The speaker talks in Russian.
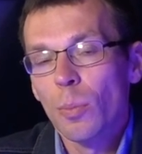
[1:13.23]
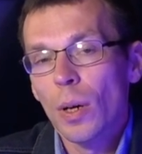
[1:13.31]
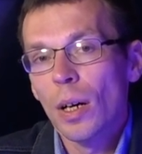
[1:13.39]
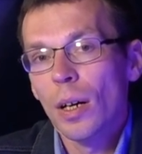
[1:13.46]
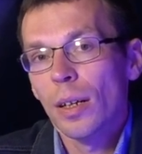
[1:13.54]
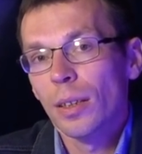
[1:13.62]

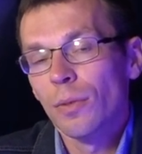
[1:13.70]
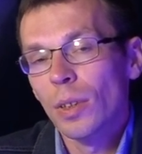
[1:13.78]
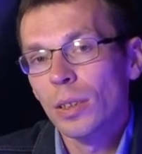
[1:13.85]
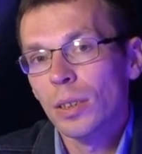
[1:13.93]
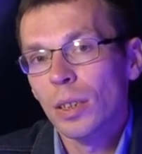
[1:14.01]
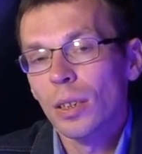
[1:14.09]
по
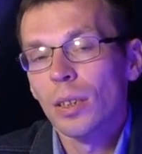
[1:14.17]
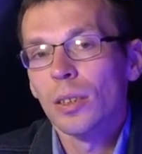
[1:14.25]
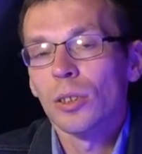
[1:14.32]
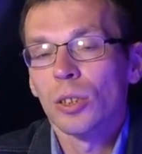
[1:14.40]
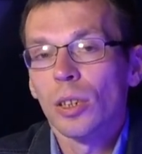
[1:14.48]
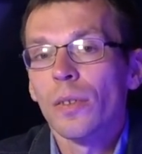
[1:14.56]

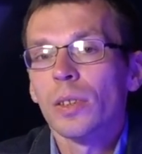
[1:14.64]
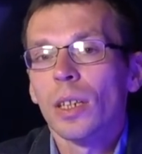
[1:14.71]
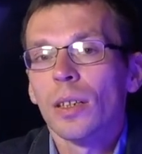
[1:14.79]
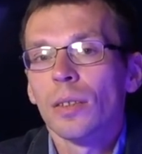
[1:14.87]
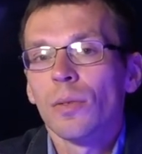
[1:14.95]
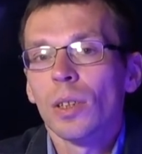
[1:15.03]
конвенции,
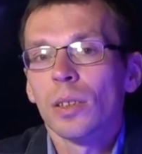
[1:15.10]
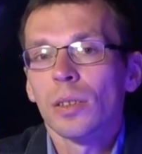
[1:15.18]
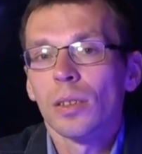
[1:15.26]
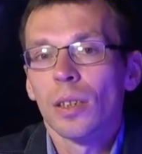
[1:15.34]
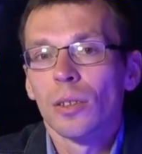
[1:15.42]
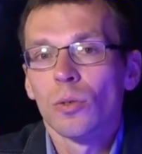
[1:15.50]
Женевской
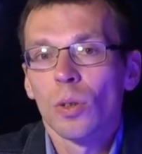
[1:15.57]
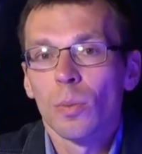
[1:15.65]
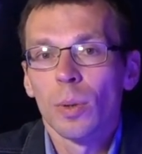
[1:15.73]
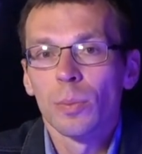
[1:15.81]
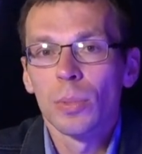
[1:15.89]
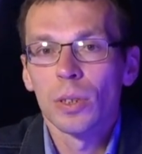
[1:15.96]
конвенции, которую
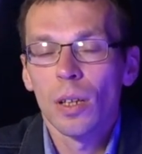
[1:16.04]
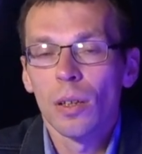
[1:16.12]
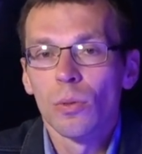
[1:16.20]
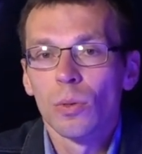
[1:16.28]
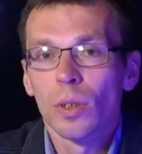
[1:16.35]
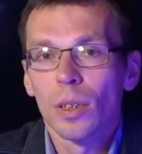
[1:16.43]

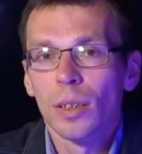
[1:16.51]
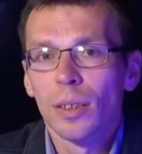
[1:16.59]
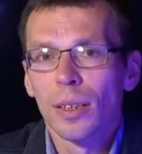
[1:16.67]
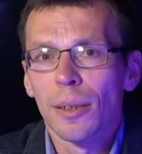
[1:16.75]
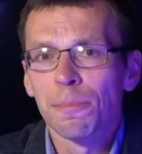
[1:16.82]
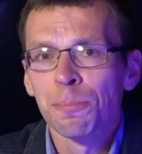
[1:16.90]
подписала
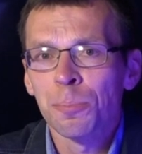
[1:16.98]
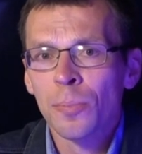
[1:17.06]
Украина,